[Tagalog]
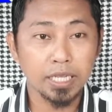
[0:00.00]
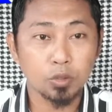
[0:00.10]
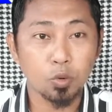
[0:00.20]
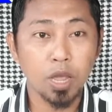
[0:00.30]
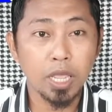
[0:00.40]

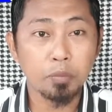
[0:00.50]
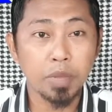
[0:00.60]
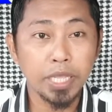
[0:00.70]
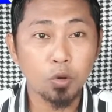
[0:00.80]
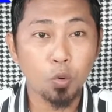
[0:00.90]
ito ay
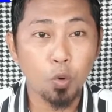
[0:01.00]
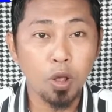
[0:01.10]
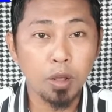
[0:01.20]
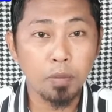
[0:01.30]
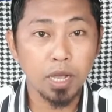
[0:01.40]

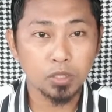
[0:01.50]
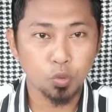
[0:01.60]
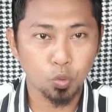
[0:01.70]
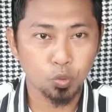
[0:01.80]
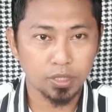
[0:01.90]
mayroong mga
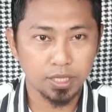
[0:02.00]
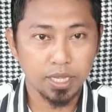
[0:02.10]
surut,